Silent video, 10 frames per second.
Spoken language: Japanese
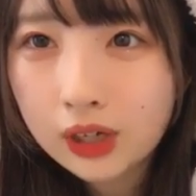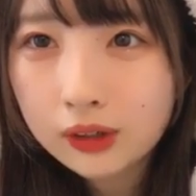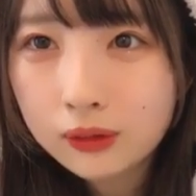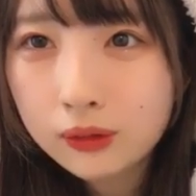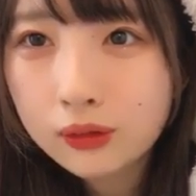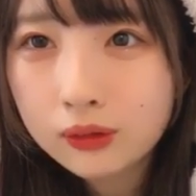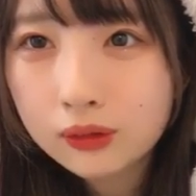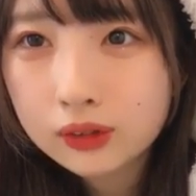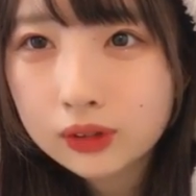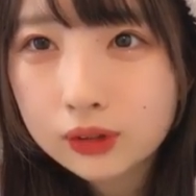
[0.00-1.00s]
学校
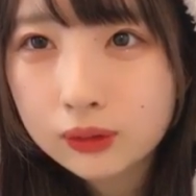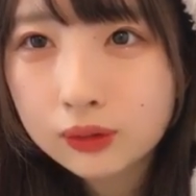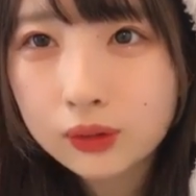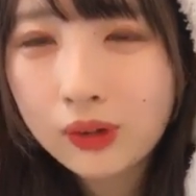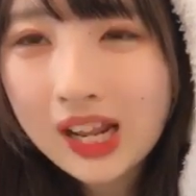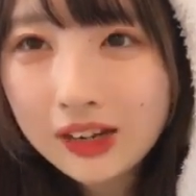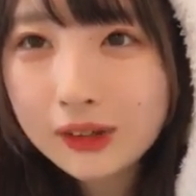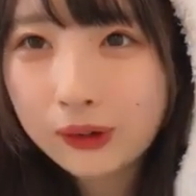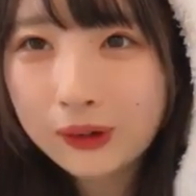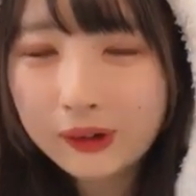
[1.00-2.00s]
そう乗れ
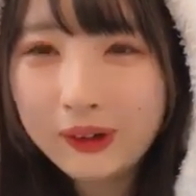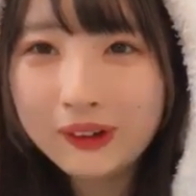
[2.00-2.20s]
るよ